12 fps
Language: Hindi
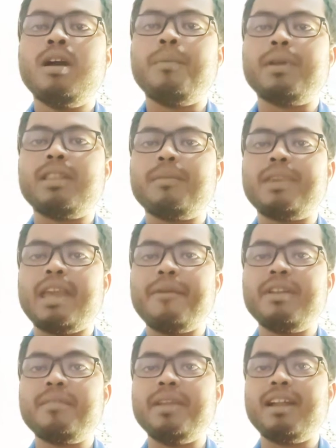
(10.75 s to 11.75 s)
मतलब
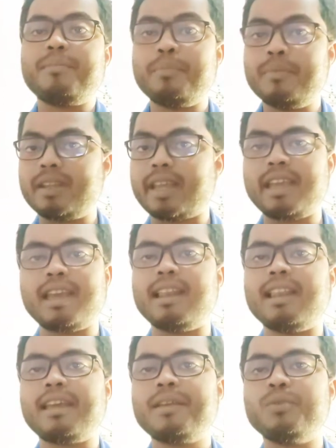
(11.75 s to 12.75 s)
डेविड मिलर नहीं
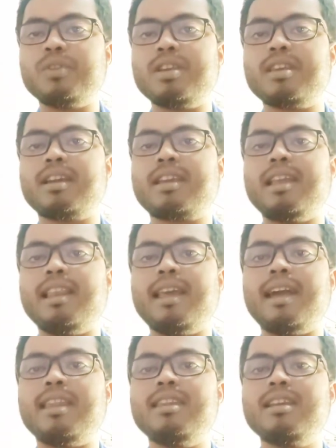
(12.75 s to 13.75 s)
खेल रहे हैं उनकी जगह खेल रहे
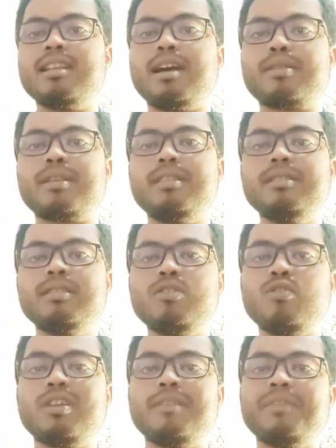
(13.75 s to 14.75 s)
हैं हेनरी क्लासन
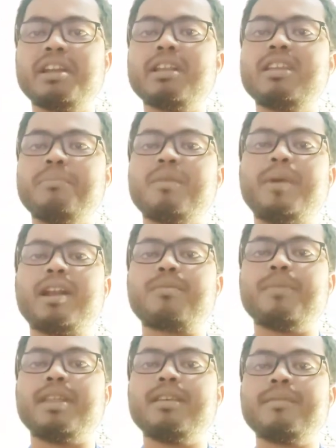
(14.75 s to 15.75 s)
जो कि विकेट कीपर
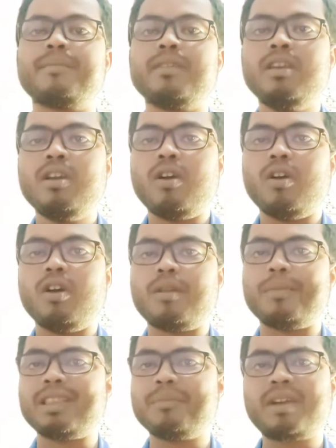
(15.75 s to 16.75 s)
बैट्समैन है
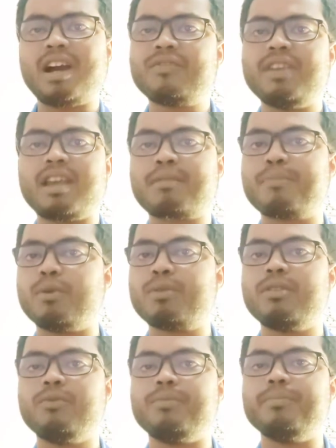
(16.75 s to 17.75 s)
और मतलब काफ़ी
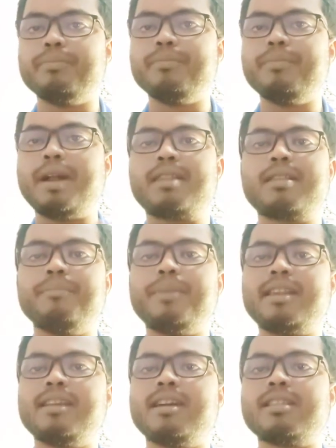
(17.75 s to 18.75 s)
एक्सप्लोसिव बैटिंग
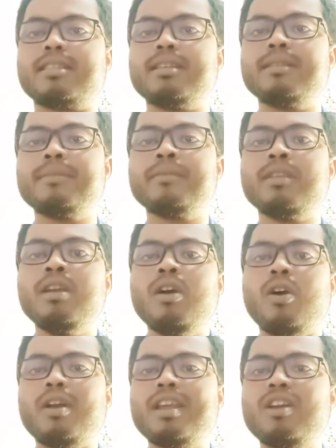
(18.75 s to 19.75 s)
बैटिंग करते हैं
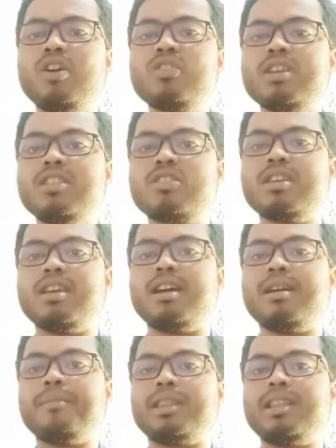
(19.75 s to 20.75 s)
और एक और चेंज किया
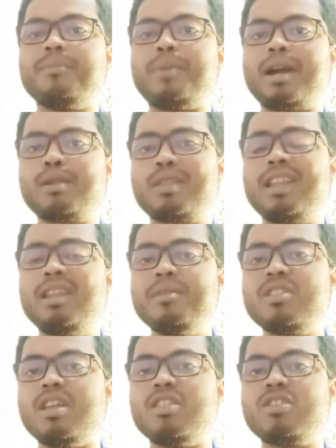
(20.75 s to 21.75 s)
है मतलब पाकिस्तान ने
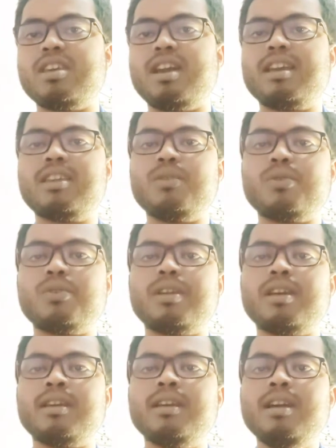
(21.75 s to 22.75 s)
भी चेंज किया है कि उन्होंने